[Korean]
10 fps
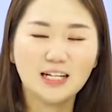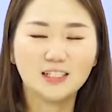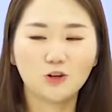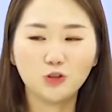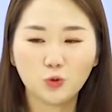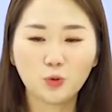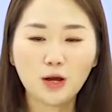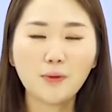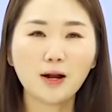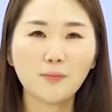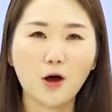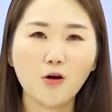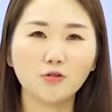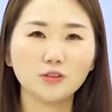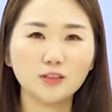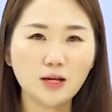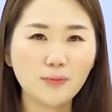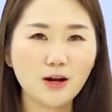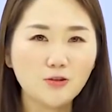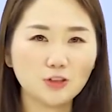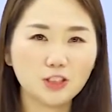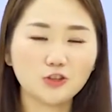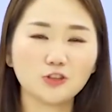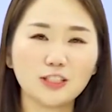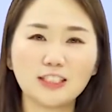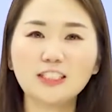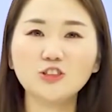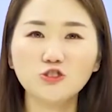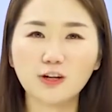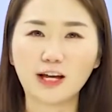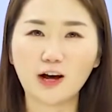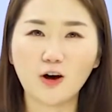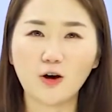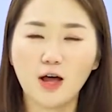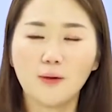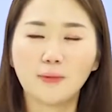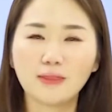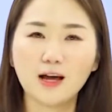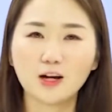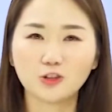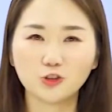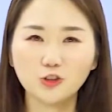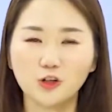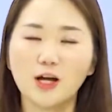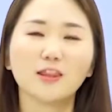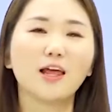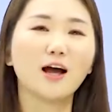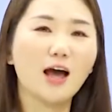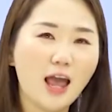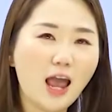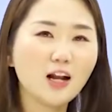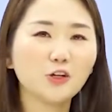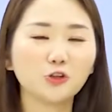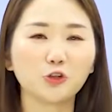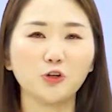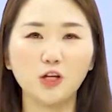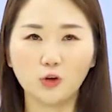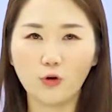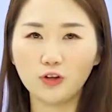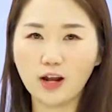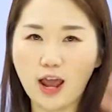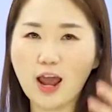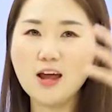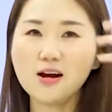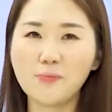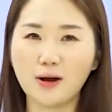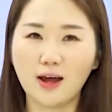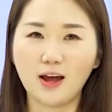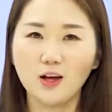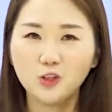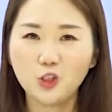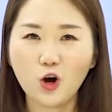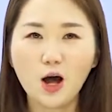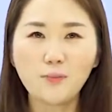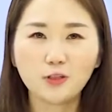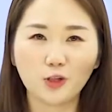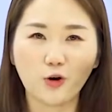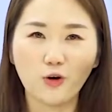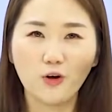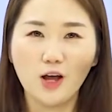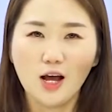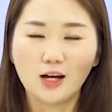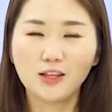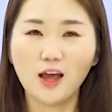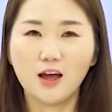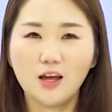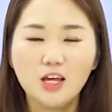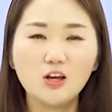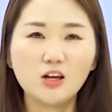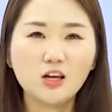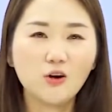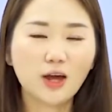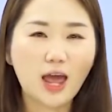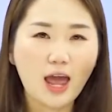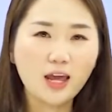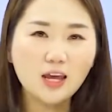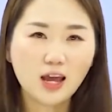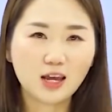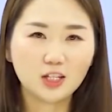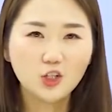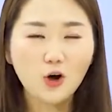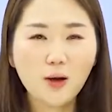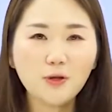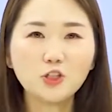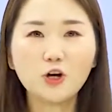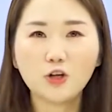자, 우리 좋게 말하면 쌤이랑 우리 친구들이 친구예요. 만나가지고 내가 A를 던졌더니 너희들이 A를 말해. 척하면 척. 근데 이렇게 AA, 척하면 척이